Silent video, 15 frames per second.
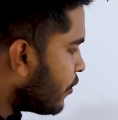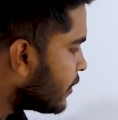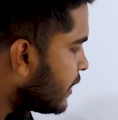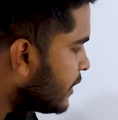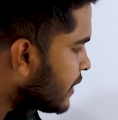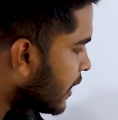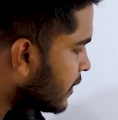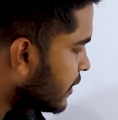এখন
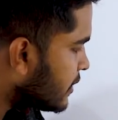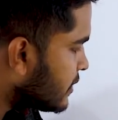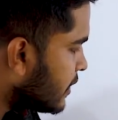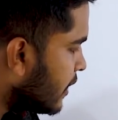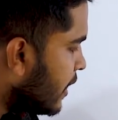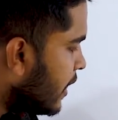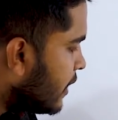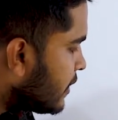কি থাকতেছে
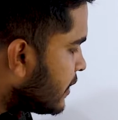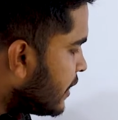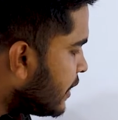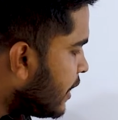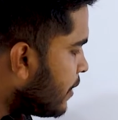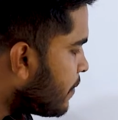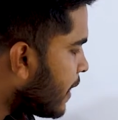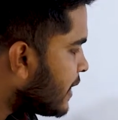
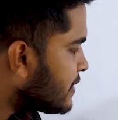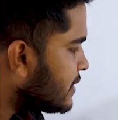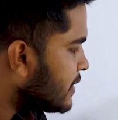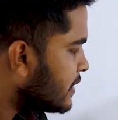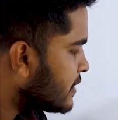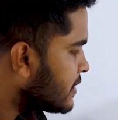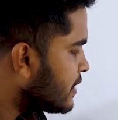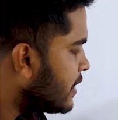থ্রি বাই
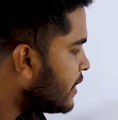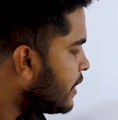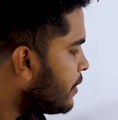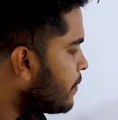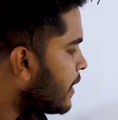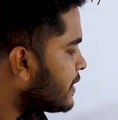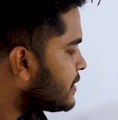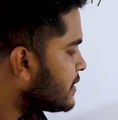সিক্স থ্রি
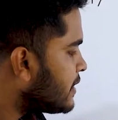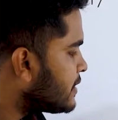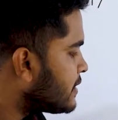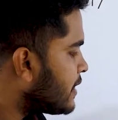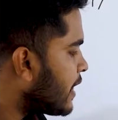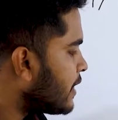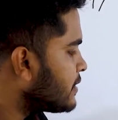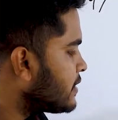বাই
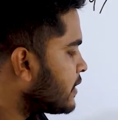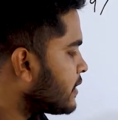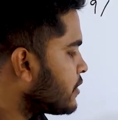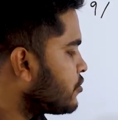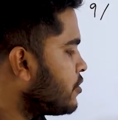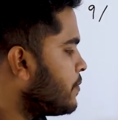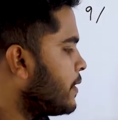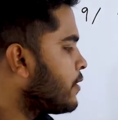সিক্সের আনসারটা
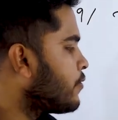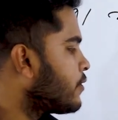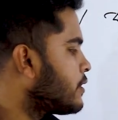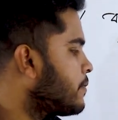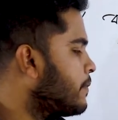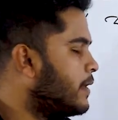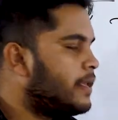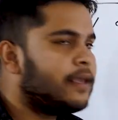যদি বের
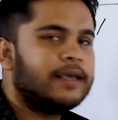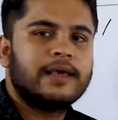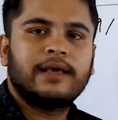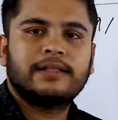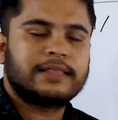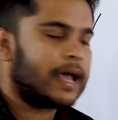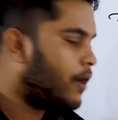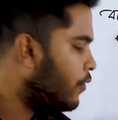করতে পারি
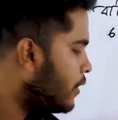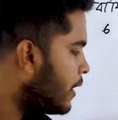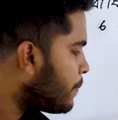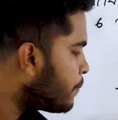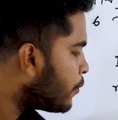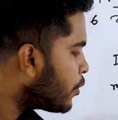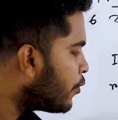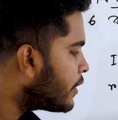তাহলেই
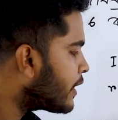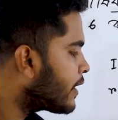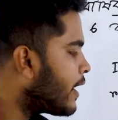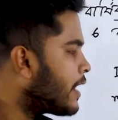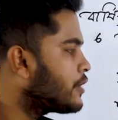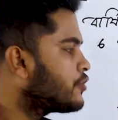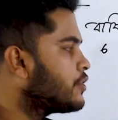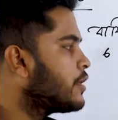পরে ওইটাকে
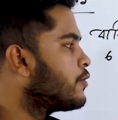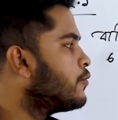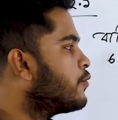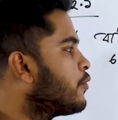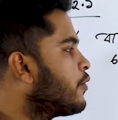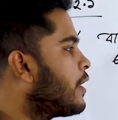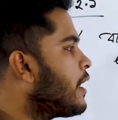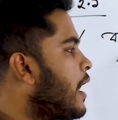একশো দিয়ে গুণ
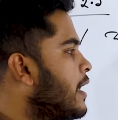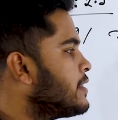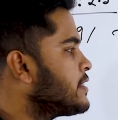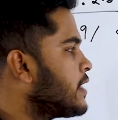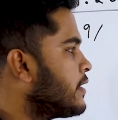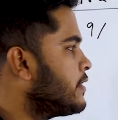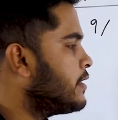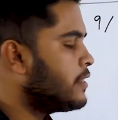করে
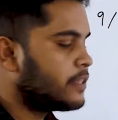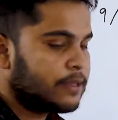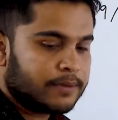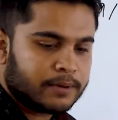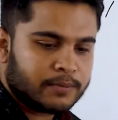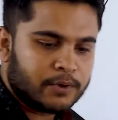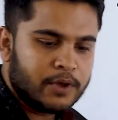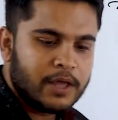আনসার দিয়ে দিতে
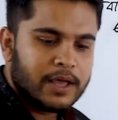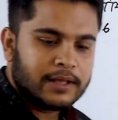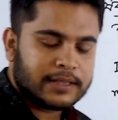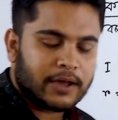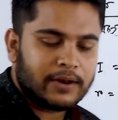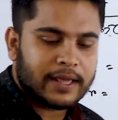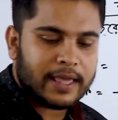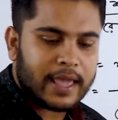পারবো
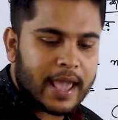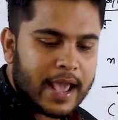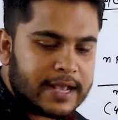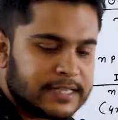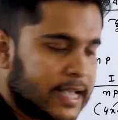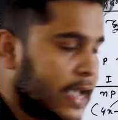তাহলে এই